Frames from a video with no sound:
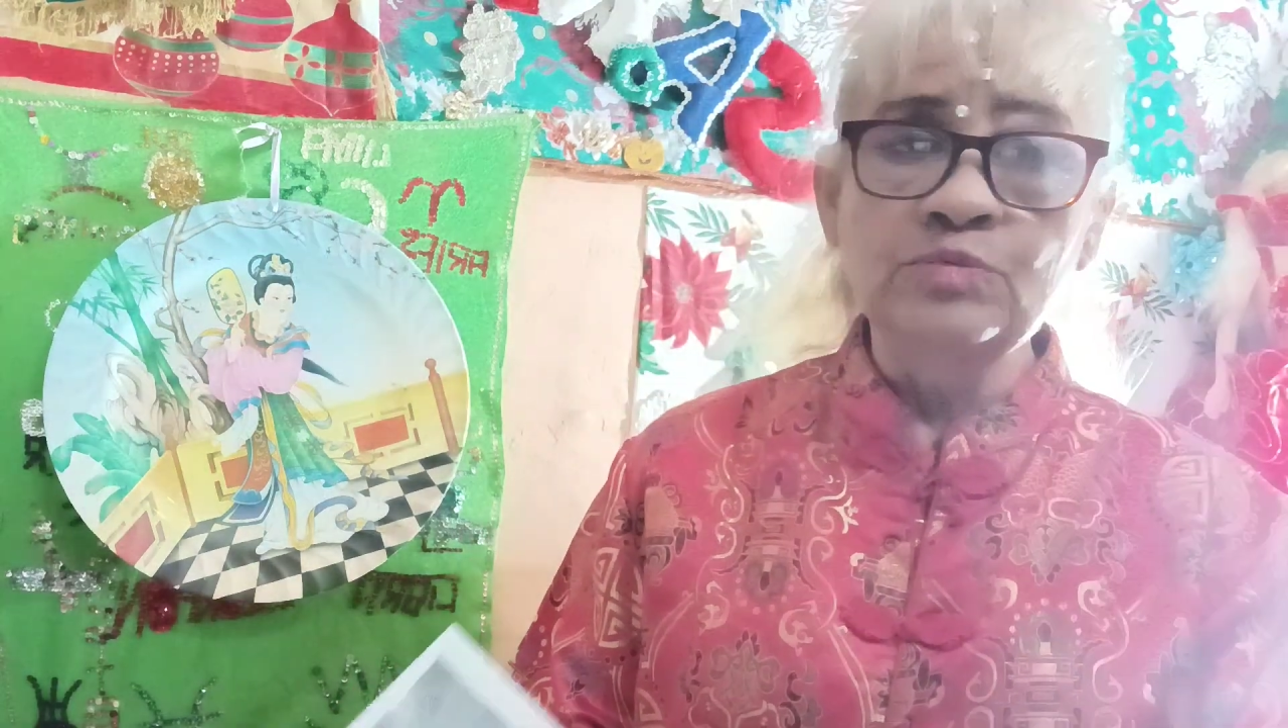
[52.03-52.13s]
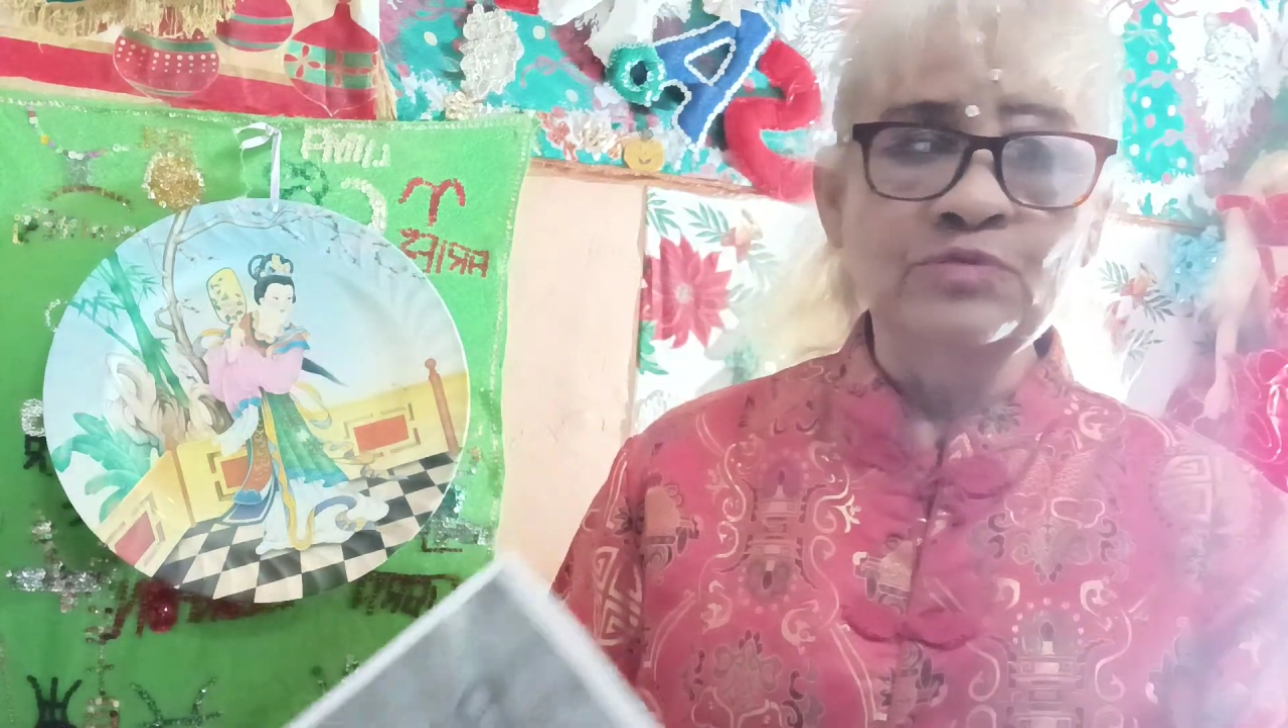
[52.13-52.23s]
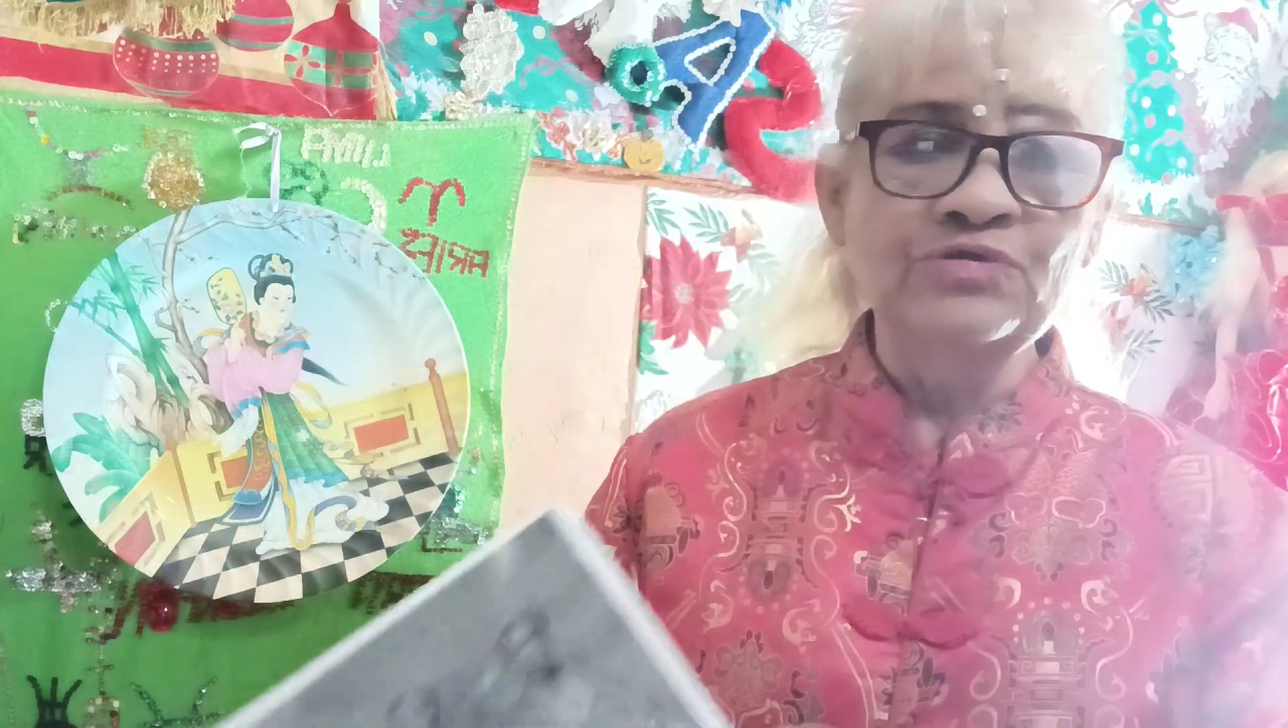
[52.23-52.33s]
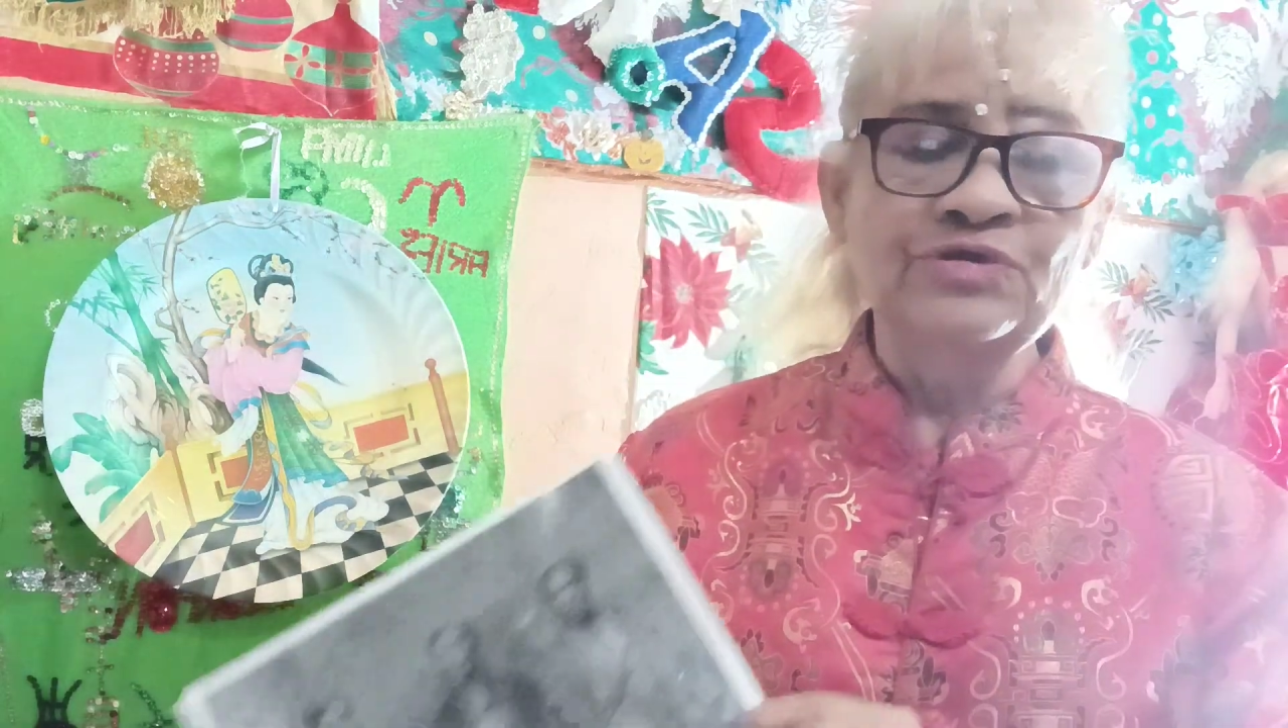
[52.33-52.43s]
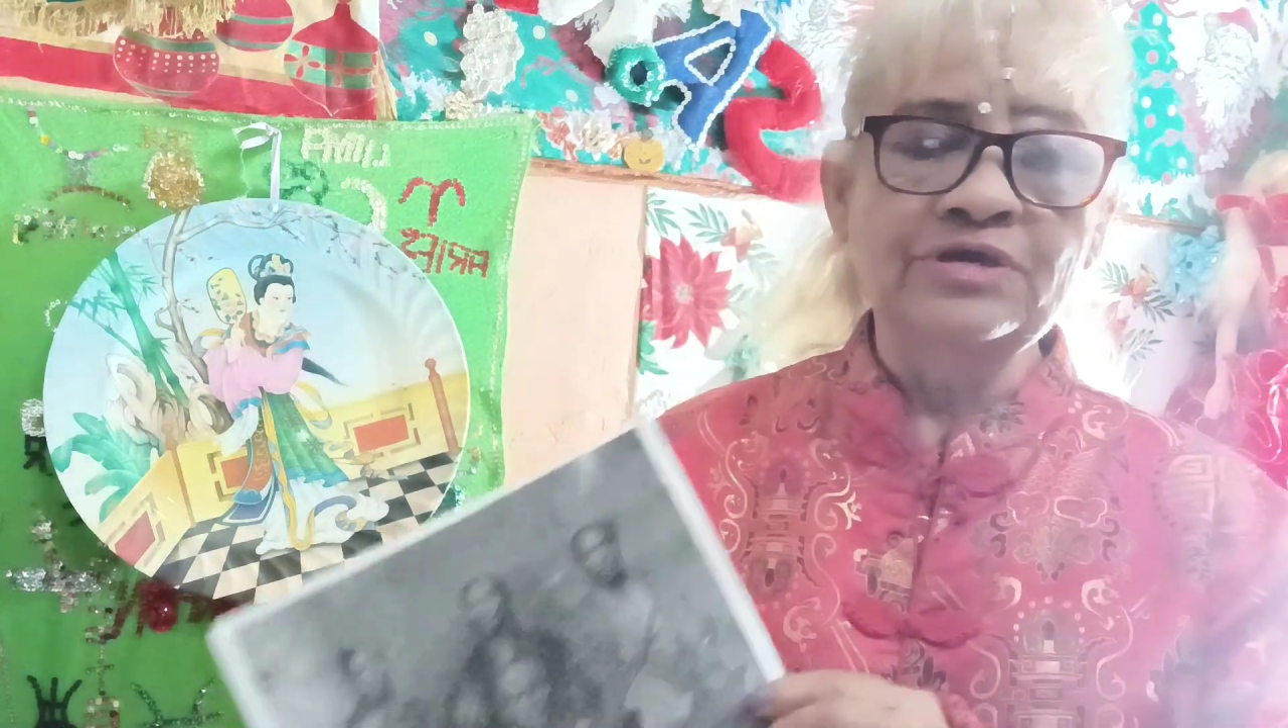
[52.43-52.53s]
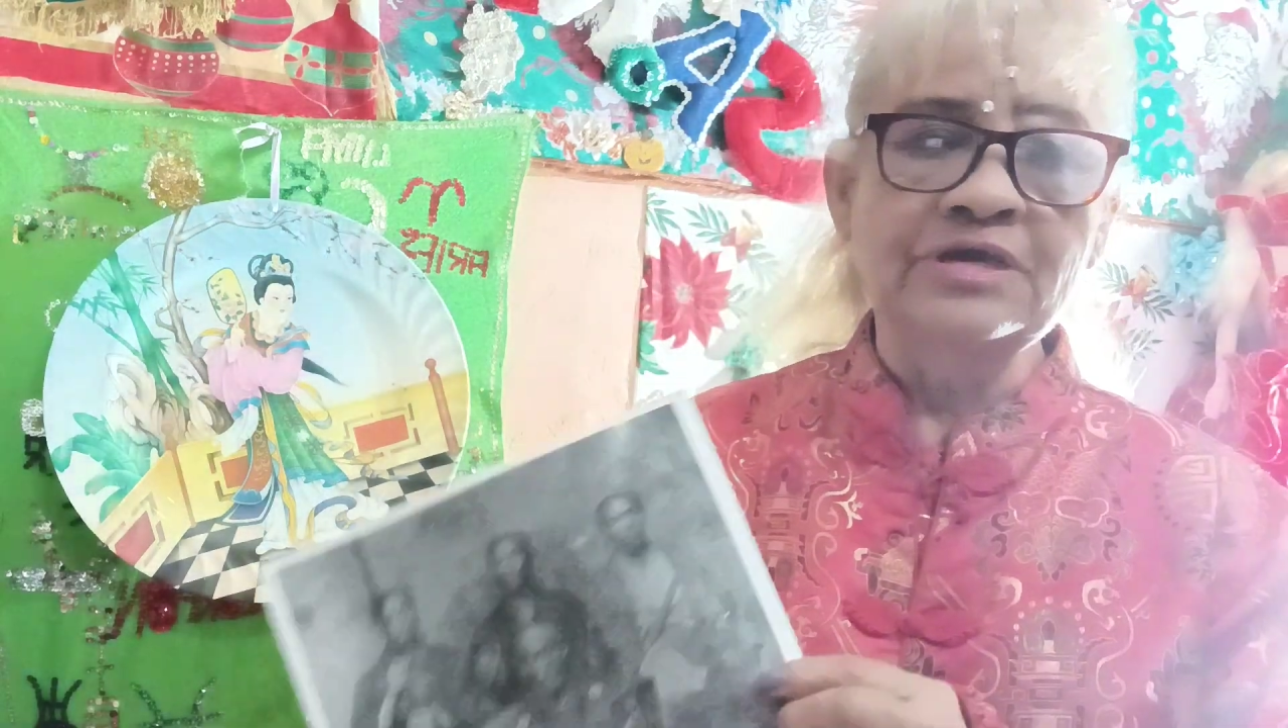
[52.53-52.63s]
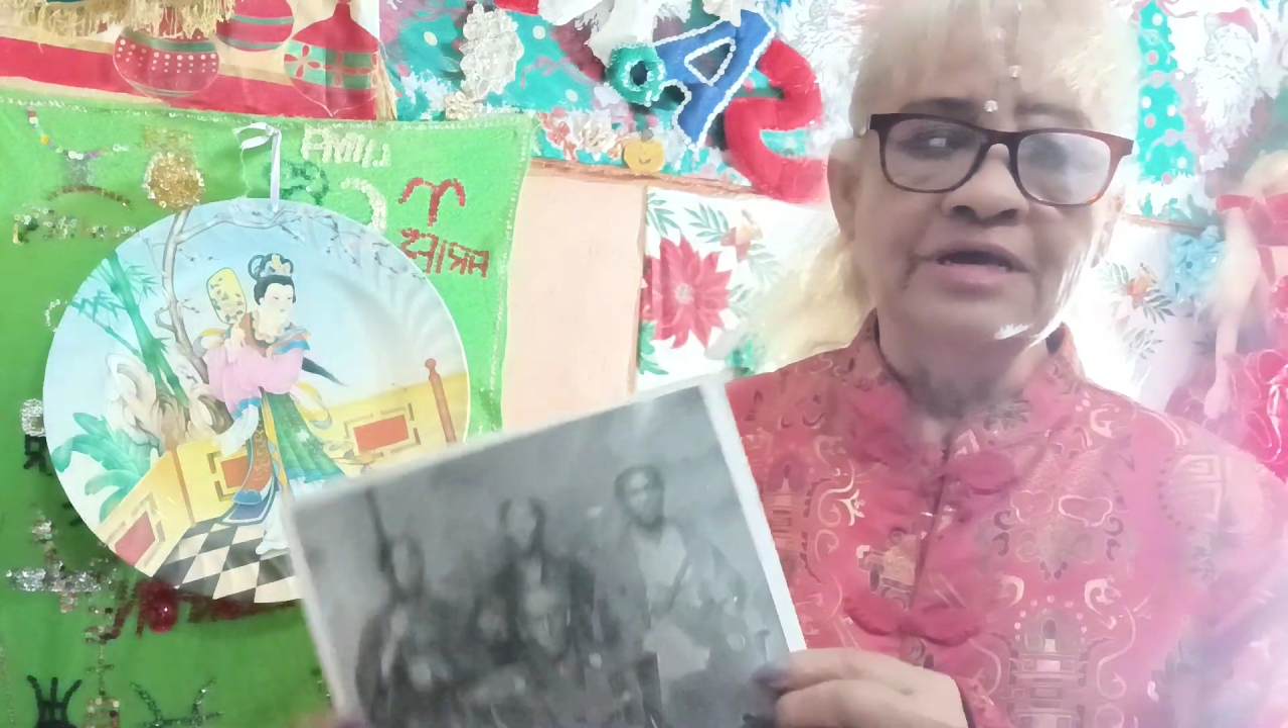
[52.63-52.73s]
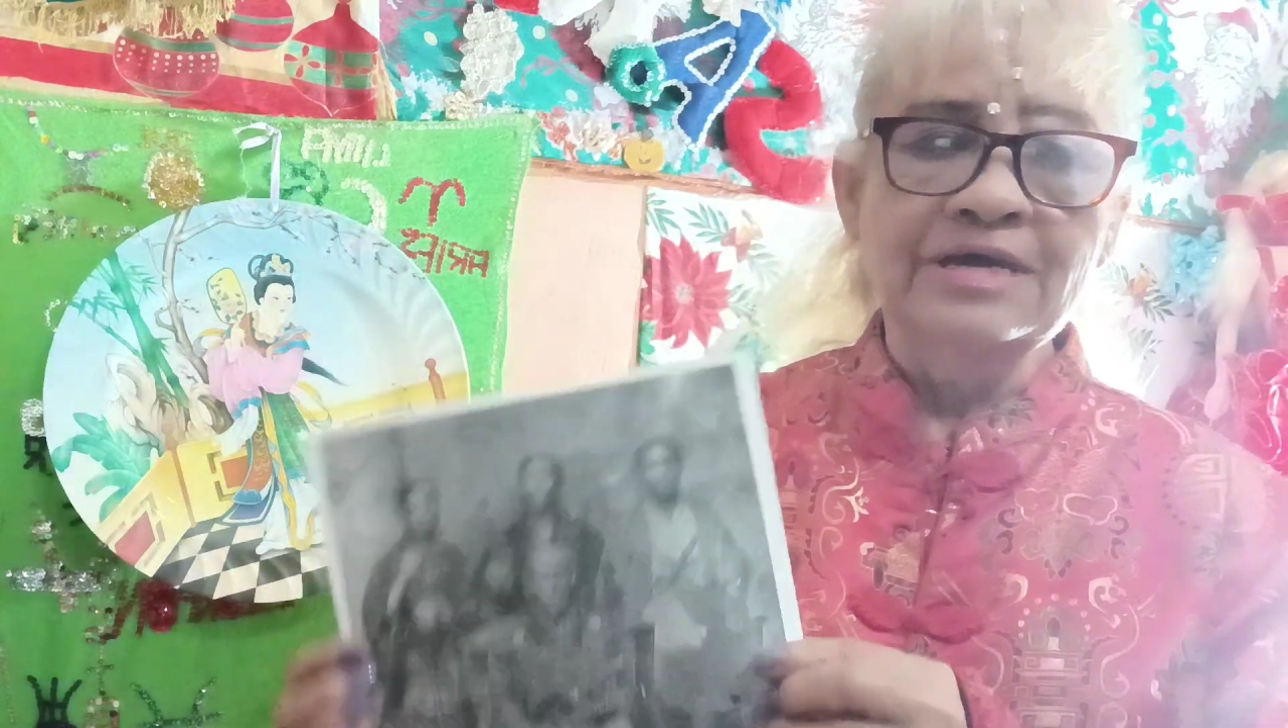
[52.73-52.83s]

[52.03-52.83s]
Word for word: muy